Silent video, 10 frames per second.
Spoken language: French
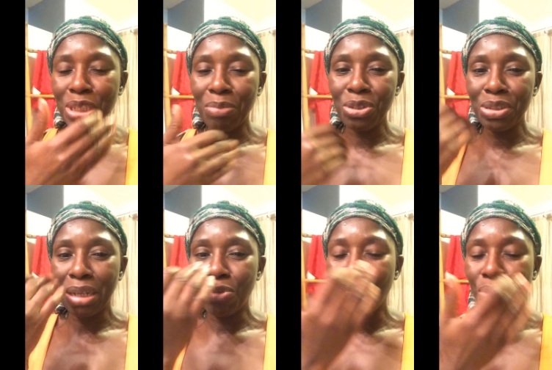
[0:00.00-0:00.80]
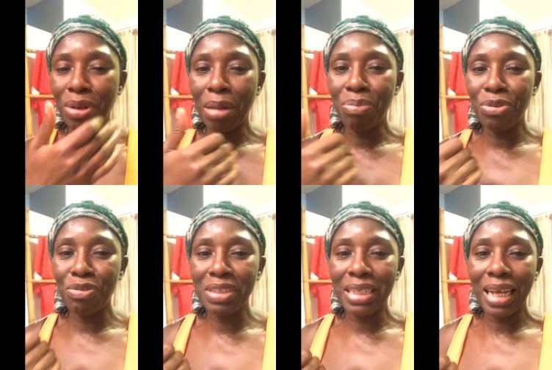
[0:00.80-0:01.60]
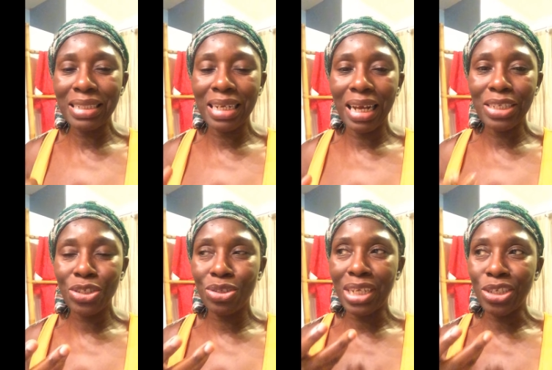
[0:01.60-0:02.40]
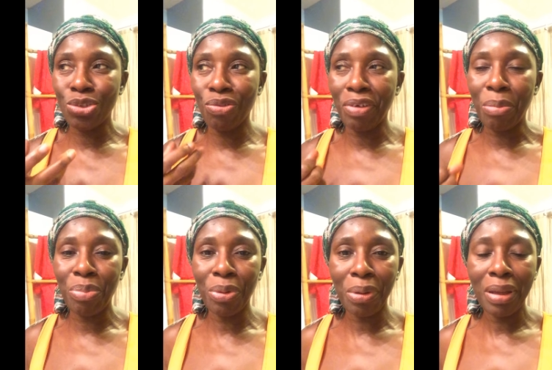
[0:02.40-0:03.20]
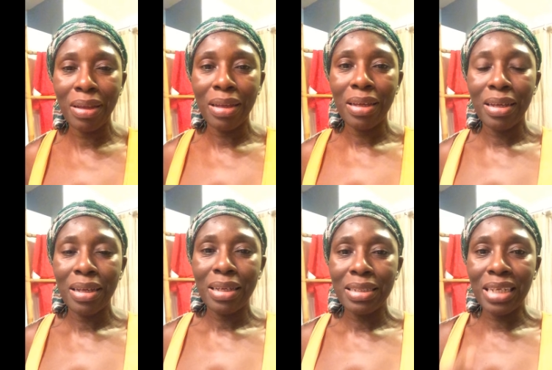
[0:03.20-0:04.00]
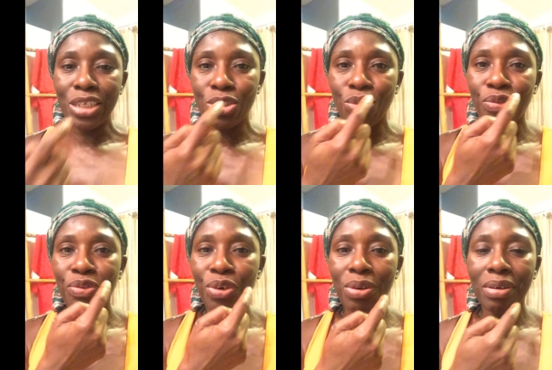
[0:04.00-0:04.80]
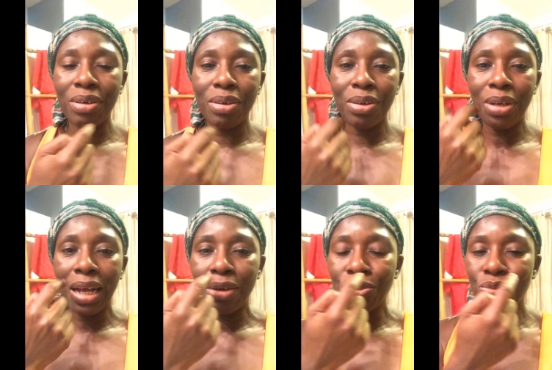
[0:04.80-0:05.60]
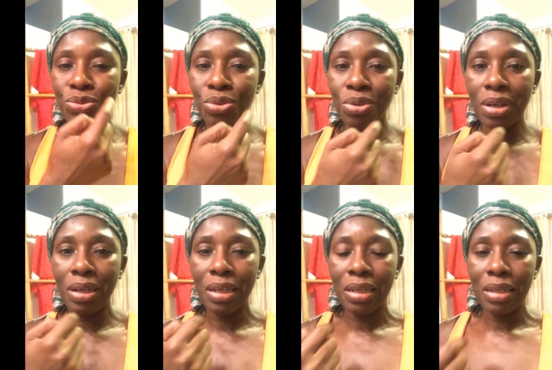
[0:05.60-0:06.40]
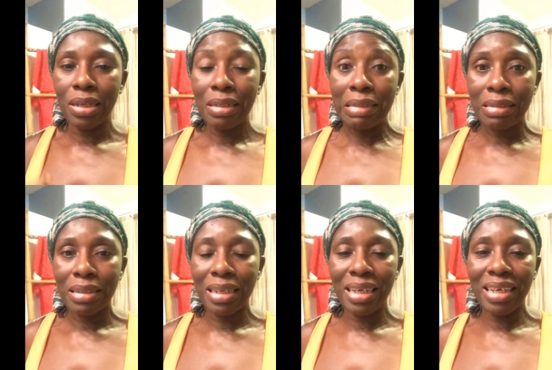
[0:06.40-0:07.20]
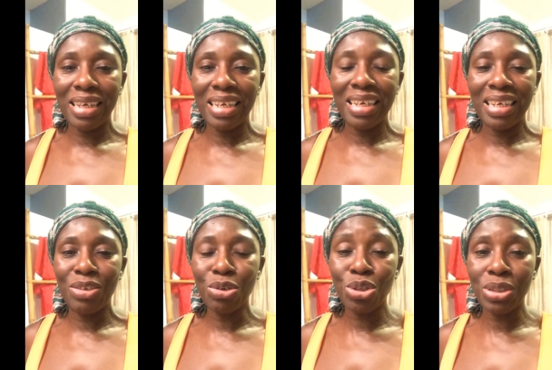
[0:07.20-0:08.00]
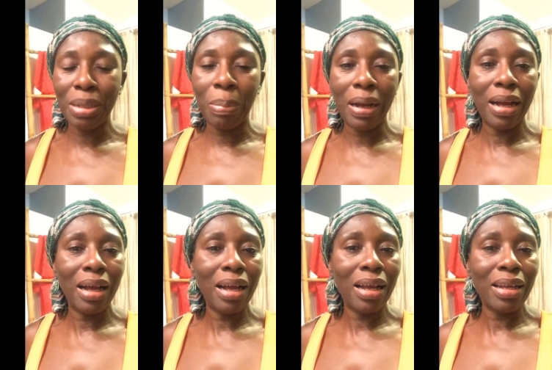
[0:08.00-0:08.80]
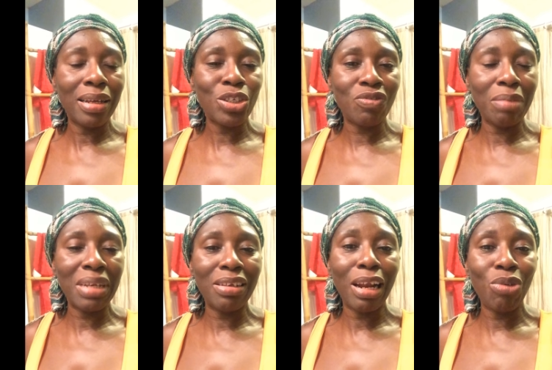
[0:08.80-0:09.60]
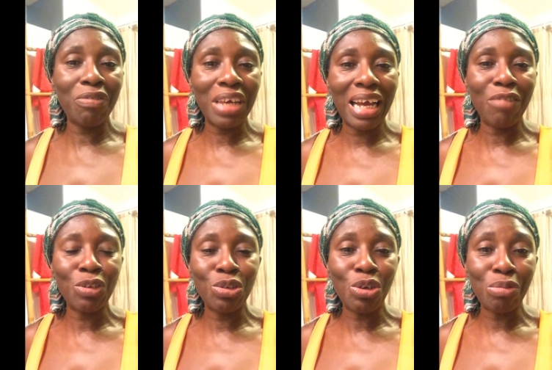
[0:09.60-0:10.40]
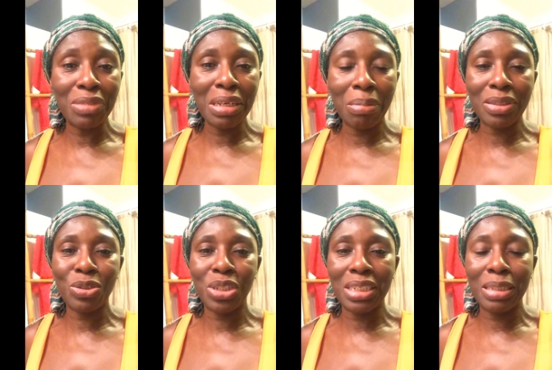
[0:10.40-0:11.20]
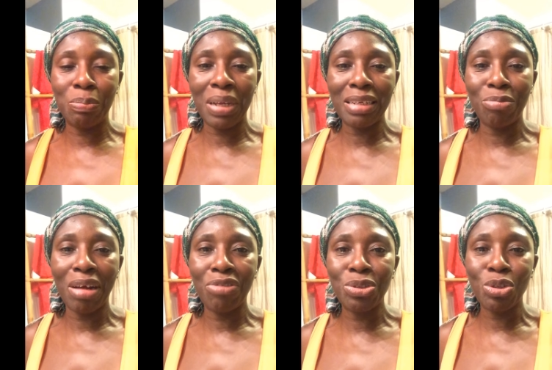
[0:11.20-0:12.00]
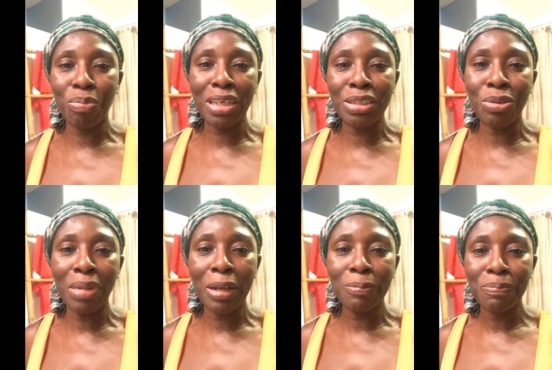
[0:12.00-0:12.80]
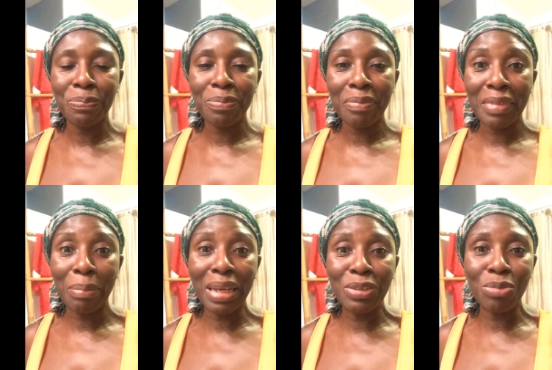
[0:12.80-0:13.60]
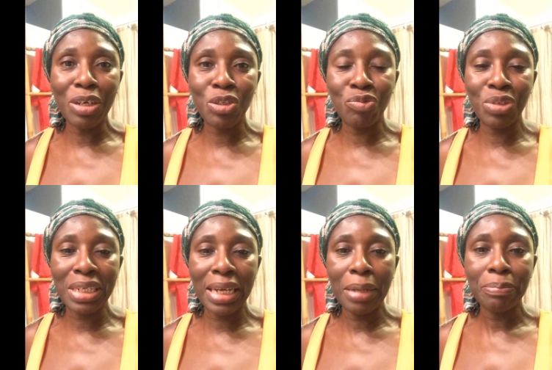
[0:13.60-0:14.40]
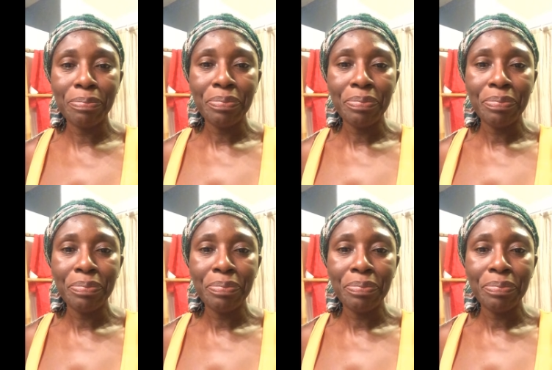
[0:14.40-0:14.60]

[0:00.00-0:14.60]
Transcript: l'impression que ça me brûle un peu le visage là, ça chauffe un peu. Ça chauffe euh, là autour. Et donc, je ne sais pas, je vais mettre de l'aloe vera avant de dormir parce que j'espère ne pas avoir une surprise demain. Ben, demain, je vous dirai.